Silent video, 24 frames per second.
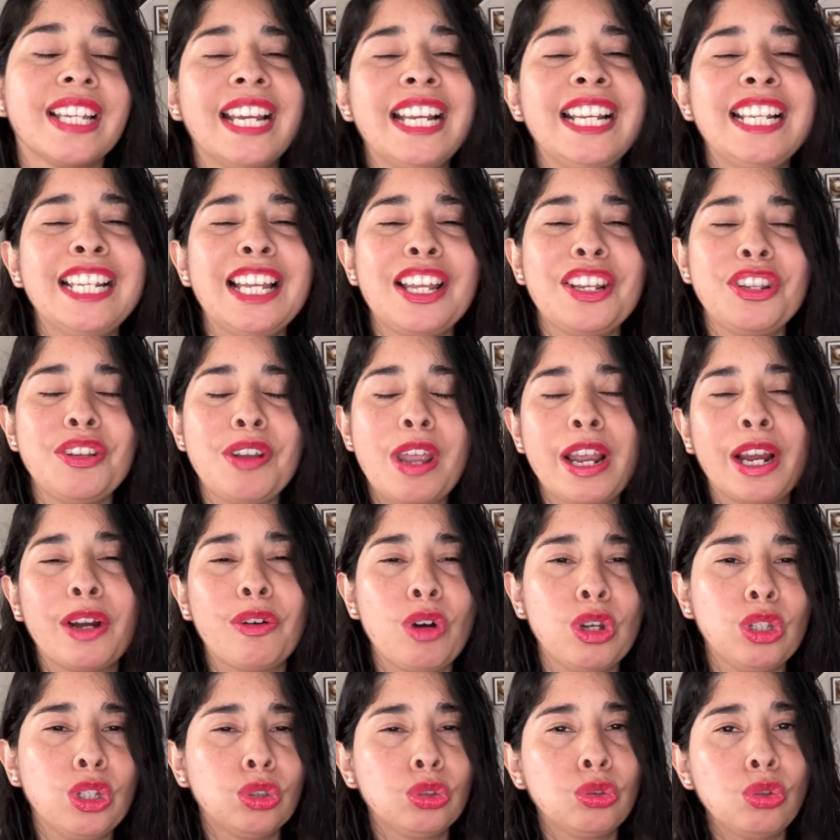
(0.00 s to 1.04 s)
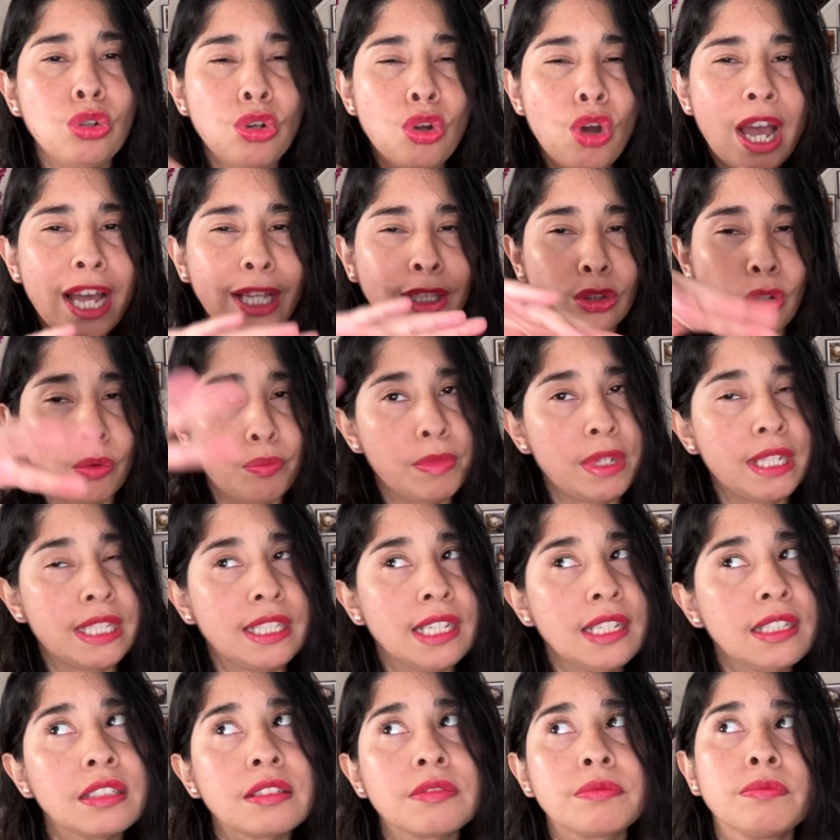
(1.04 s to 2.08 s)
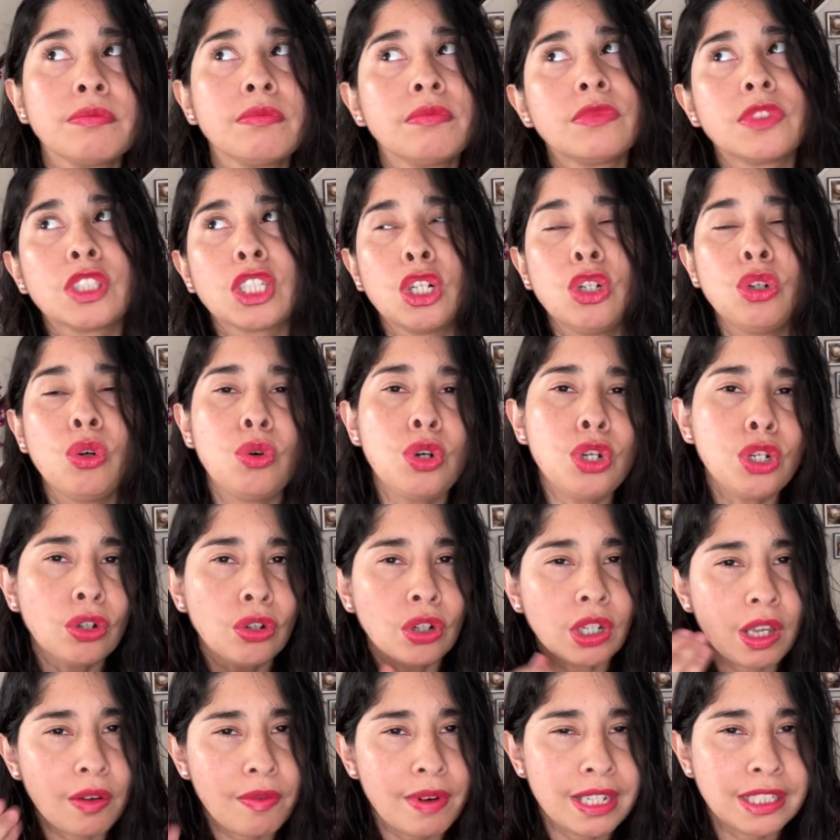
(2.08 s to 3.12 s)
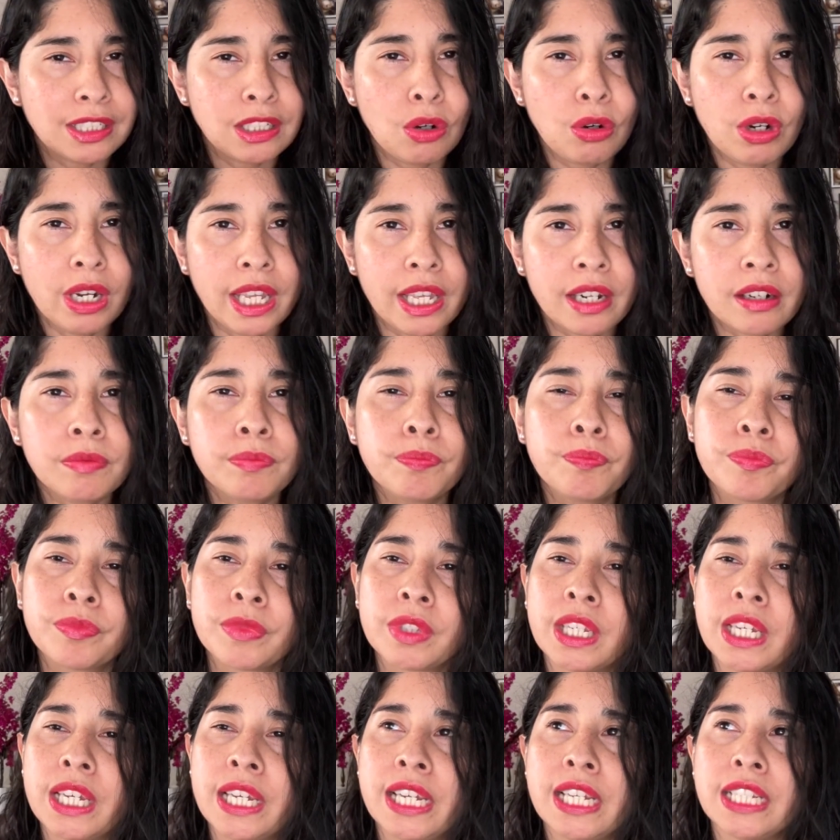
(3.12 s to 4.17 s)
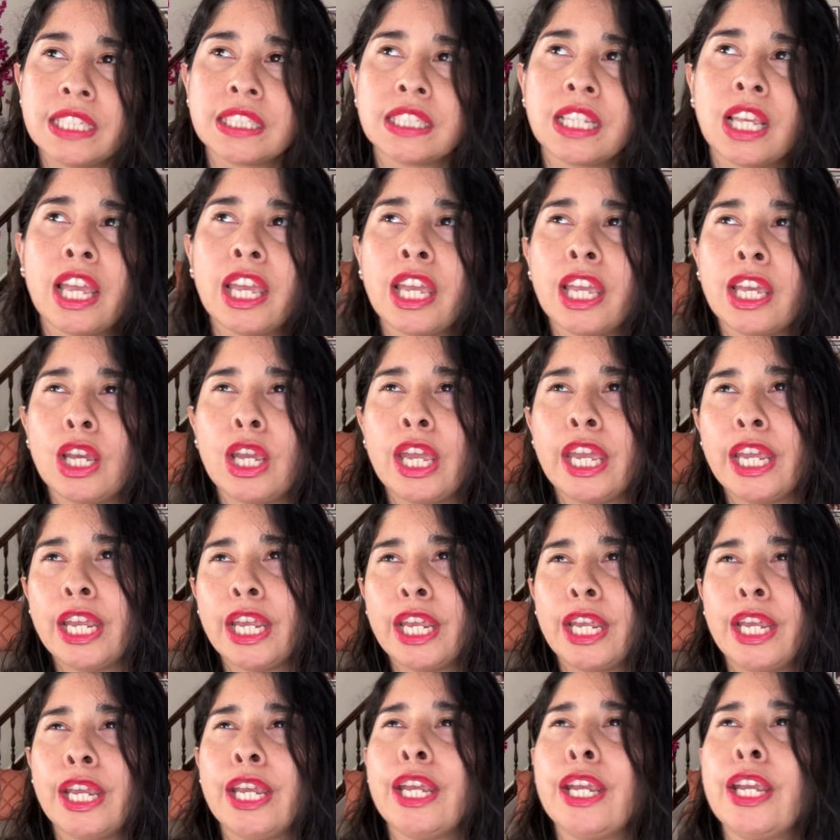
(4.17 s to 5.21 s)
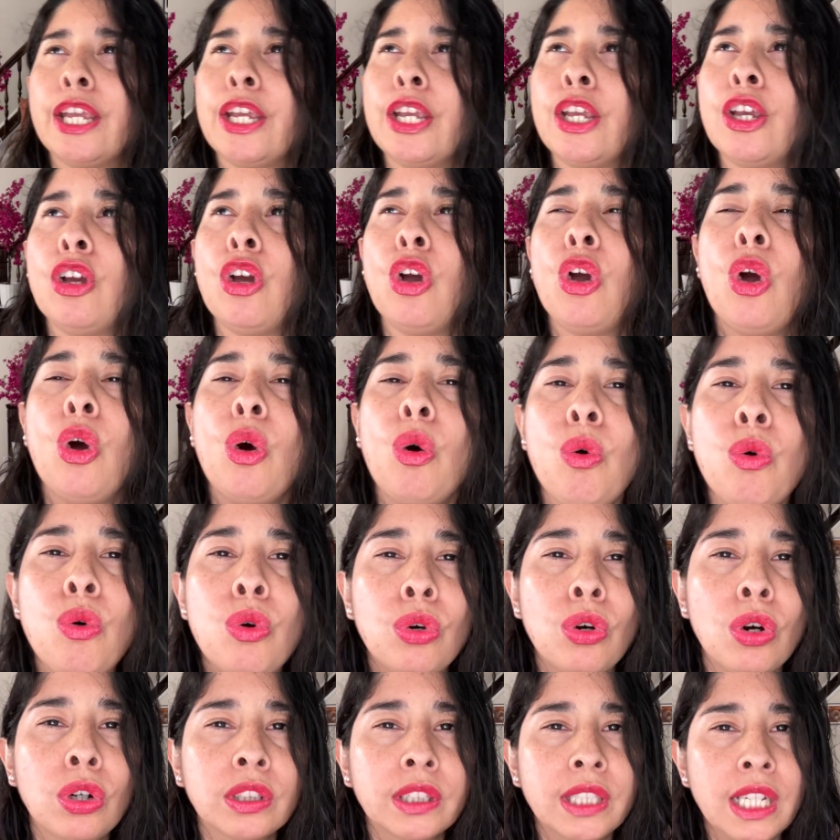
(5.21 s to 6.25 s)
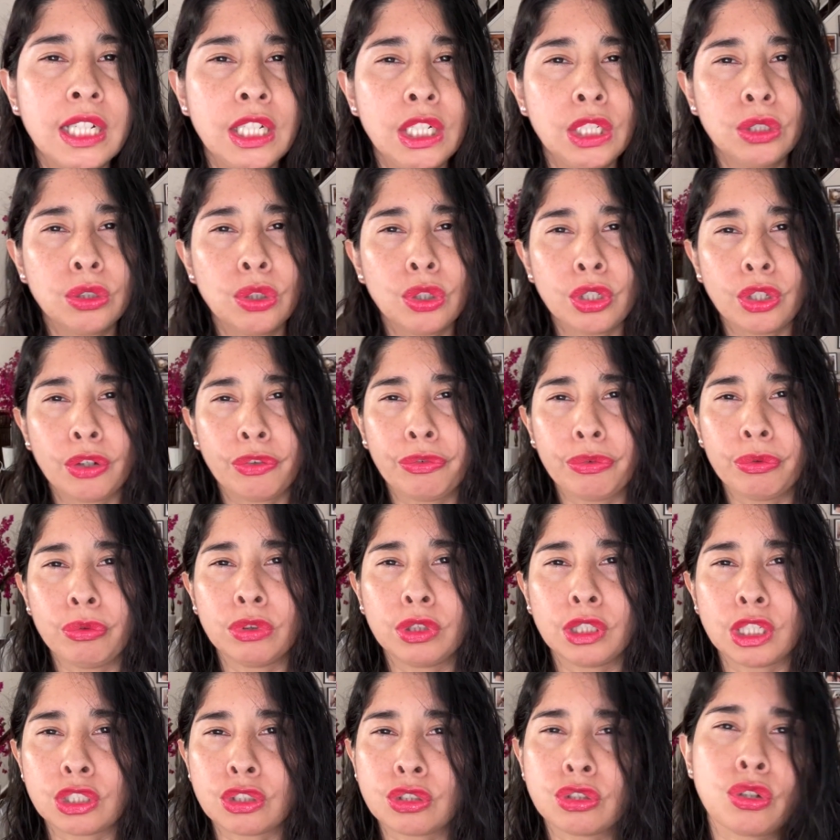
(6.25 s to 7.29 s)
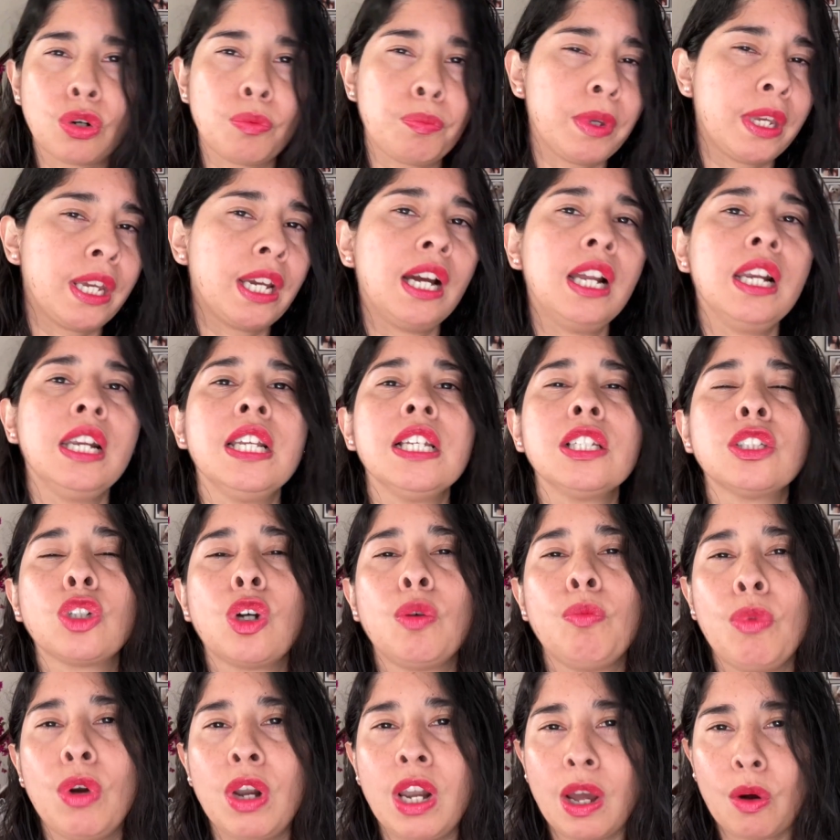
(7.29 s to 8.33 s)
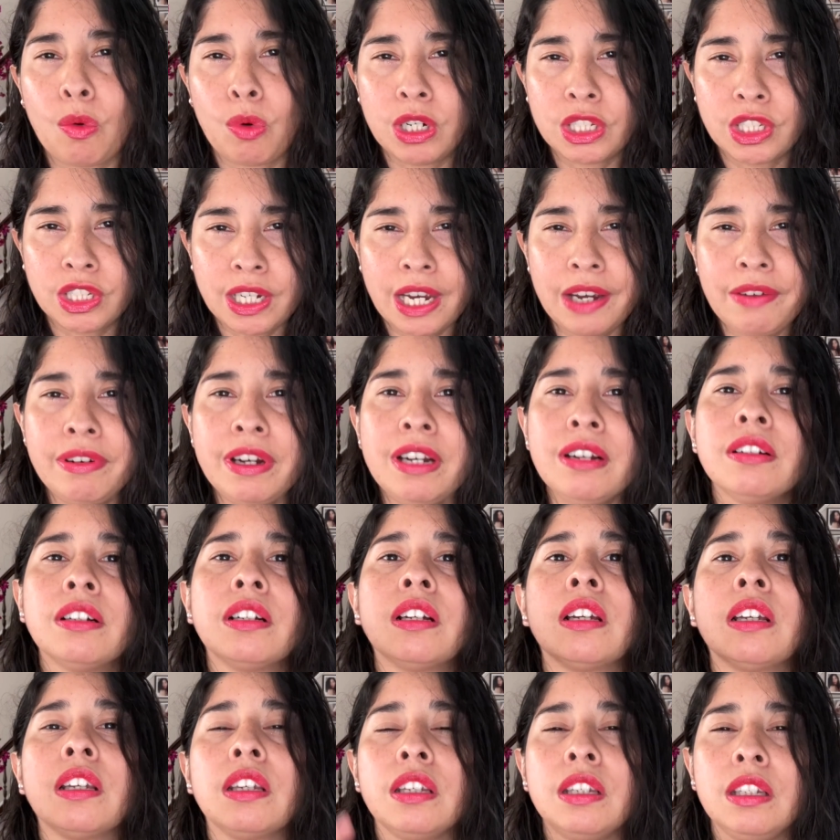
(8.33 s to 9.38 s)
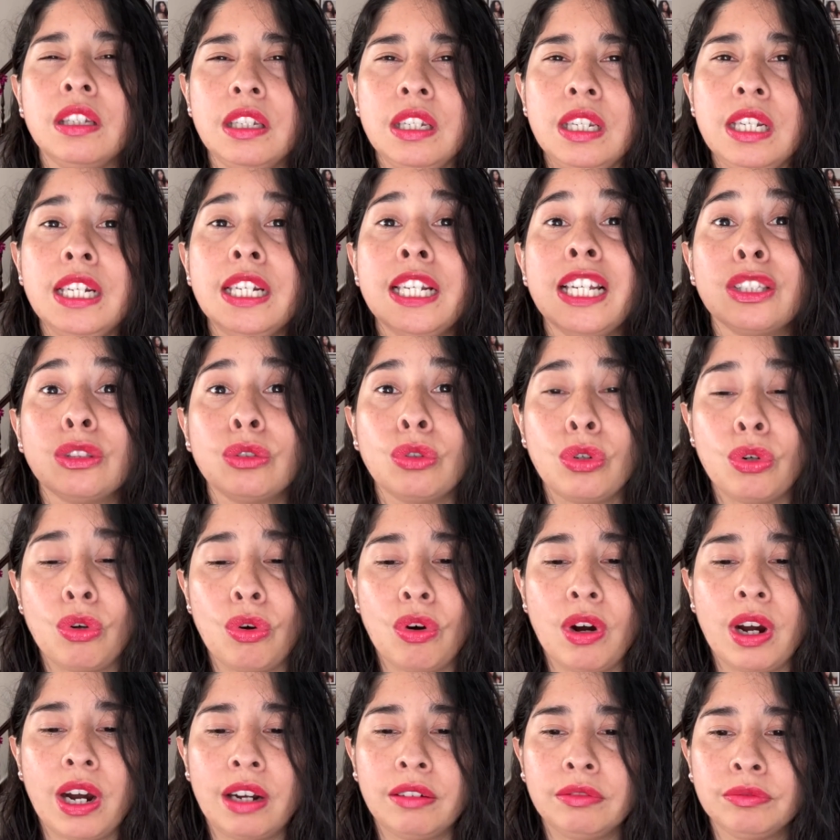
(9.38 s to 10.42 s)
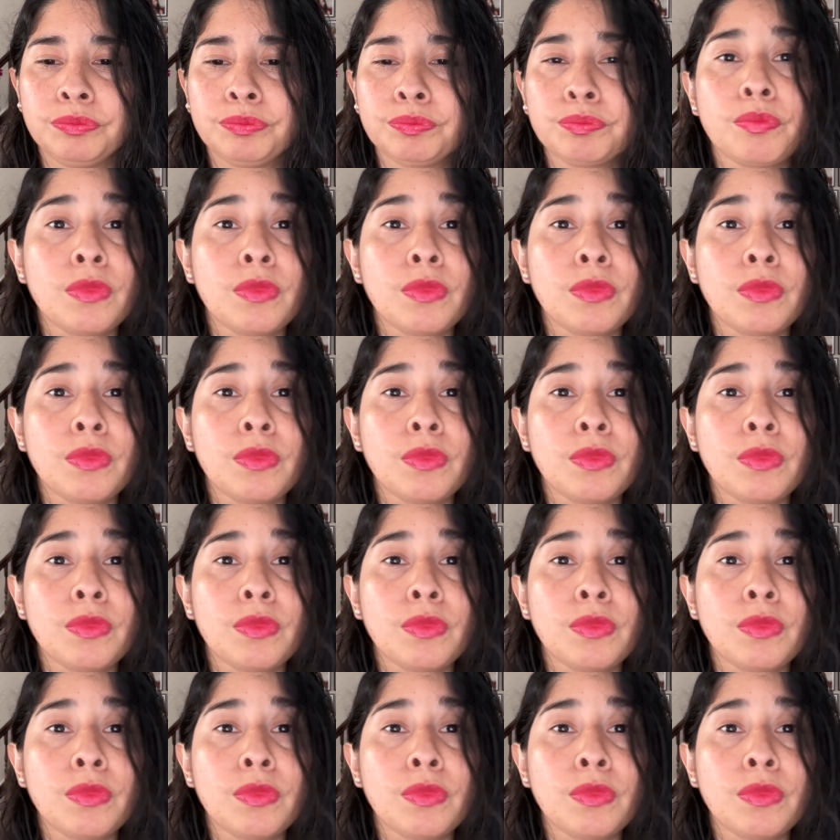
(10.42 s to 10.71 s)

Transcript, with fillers: en cuando tú lo atomizas, lo único que vas a oler es eh, un coctelito de frutas tropicales como la guayaba y la toronja.